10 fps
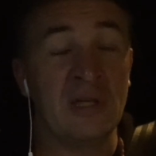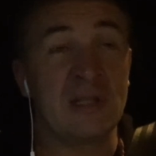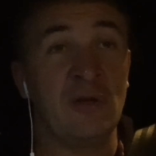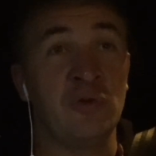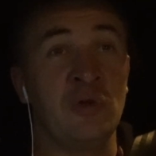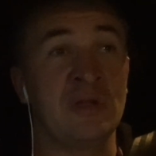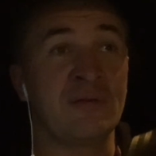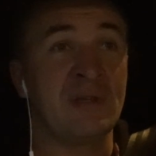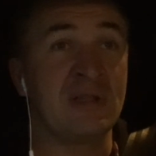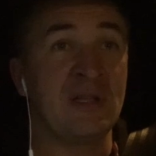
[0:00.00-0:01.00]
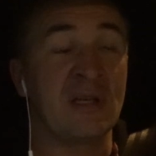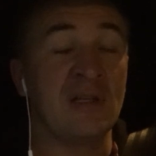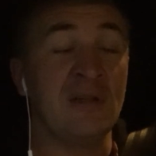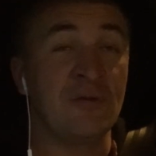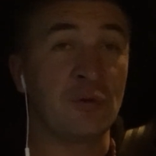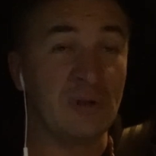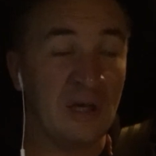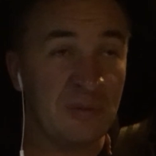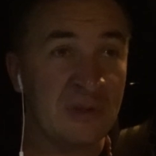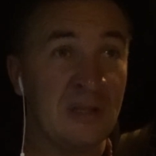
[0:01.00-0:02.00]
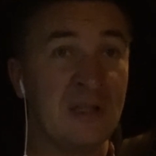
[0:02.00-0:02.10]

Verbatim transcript: хотя у нее есть квартира и в Кудепсте,